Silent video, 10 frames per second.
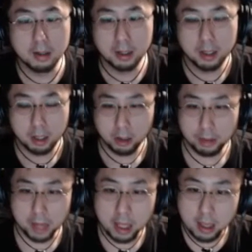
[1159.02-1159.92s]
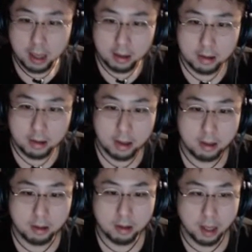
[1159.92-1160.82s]
PTSD って言っ
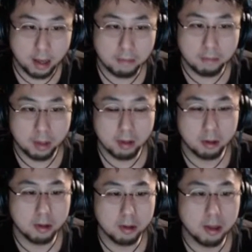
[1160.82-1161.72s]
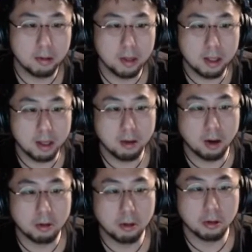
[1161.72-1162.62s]
て、その戦争に行った人がほ
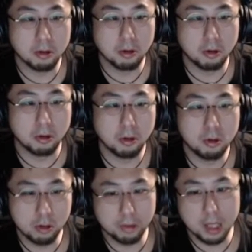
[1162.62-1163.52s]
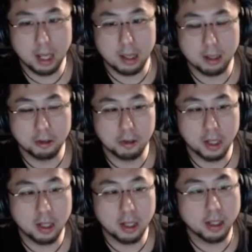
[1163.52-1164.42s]
とんどその、うつみたいな状態になっ
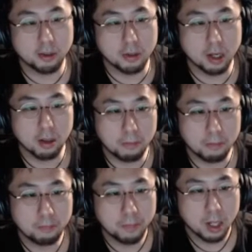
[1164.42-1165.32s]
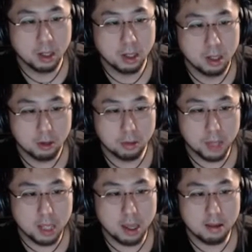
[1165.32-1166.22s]
ちゃうんだけど、
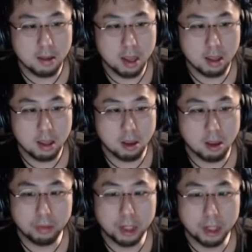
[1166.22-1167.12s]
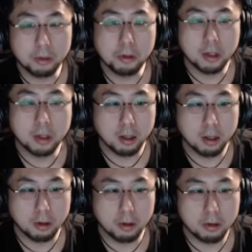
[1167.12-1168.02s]
PTSD ってトラウマのこと言うんだけど、
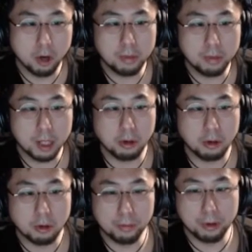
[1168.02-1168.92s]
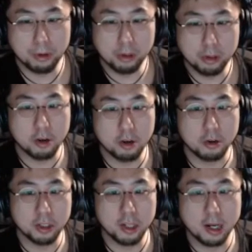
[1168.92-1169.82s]
トラウマの根本治療をして
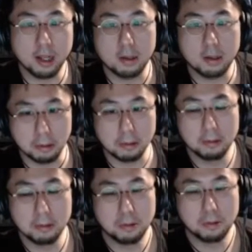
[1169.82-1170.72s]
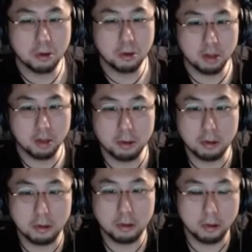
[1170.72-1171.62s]
あげないと、その人はずっと
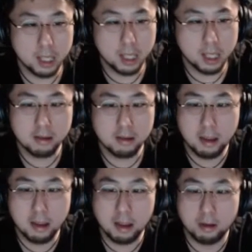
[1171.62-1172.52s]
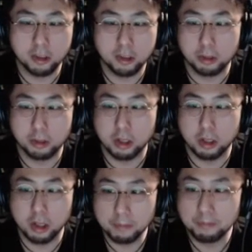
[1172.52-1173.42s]
その PTSD で苦しむんだよね。
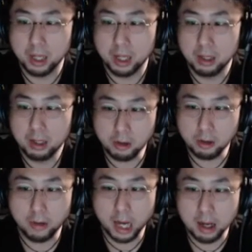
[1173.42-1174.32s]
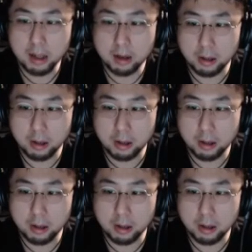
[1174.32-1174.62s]
そう、わかりにくい。